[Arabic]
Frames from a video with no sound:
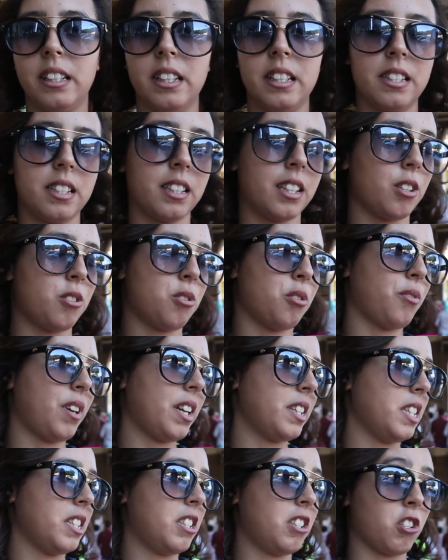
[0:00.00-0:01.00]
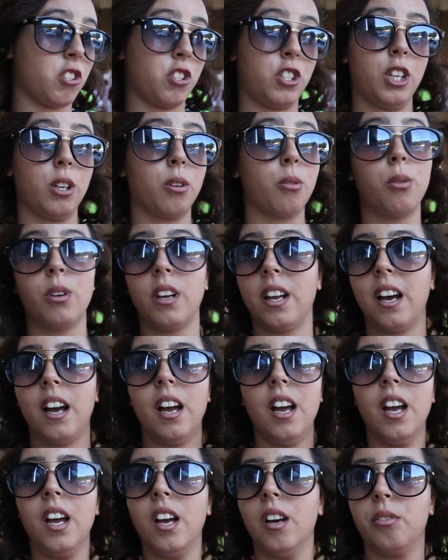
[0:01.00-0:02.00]
غادي حتى كتشوفها تحت رجليك
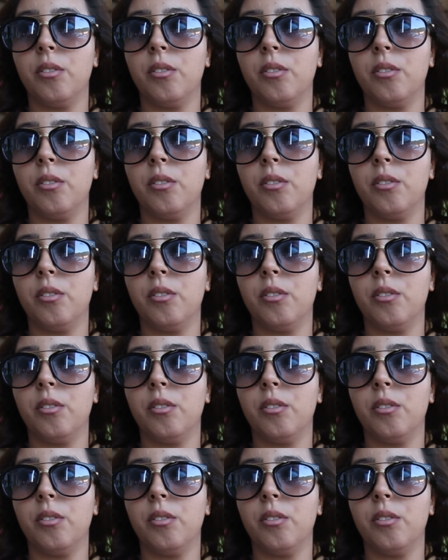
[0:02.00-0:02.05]
ولا